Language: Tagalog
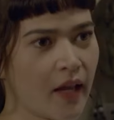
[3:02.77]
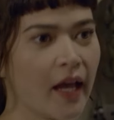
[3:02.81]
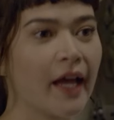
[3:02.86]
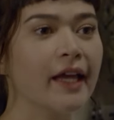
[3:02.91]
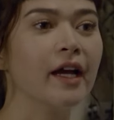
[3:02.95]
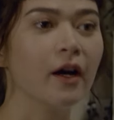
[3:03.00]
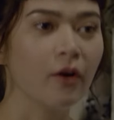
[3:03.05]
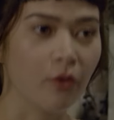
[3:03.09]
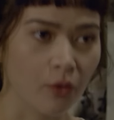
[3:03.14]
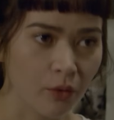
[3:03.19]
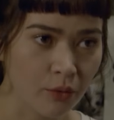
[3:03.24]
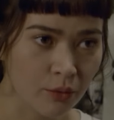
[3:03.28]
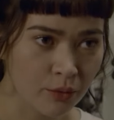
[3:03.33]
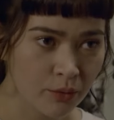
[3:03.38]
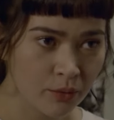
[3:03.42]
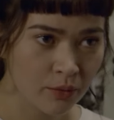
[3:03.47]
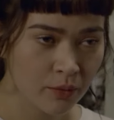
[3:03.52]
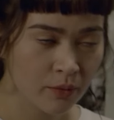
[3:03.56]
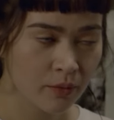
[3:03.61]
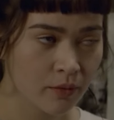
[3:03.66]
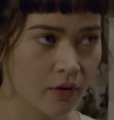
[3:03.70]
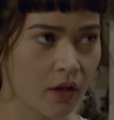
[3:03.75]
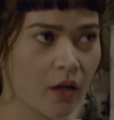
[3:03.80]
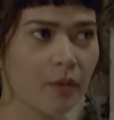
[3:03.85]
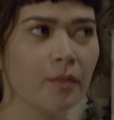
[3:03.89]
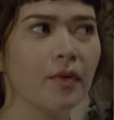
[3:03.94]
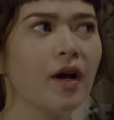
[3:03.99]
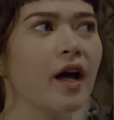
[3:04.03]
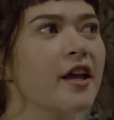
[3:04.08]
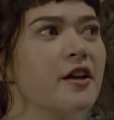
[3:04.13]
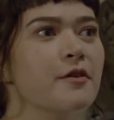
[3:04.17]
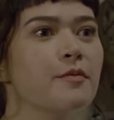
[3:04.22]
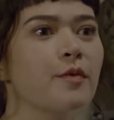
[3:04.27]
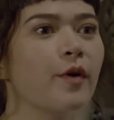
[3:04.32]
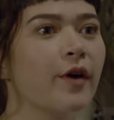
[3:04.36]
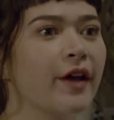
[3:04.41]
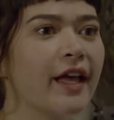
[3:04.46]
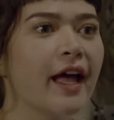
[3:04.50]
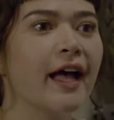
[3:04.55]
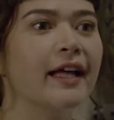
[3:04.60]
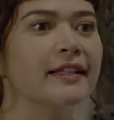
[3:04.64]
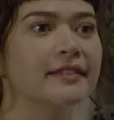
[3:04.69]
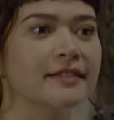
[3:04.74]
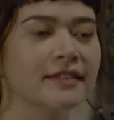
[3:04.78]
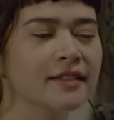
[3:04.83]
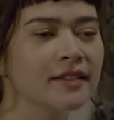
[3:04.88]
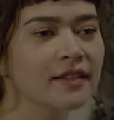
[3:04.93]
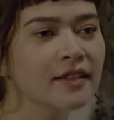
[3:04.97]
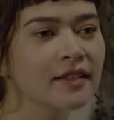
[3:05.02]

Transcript: Ayaw? Ano bang ayaw mo kay Ann?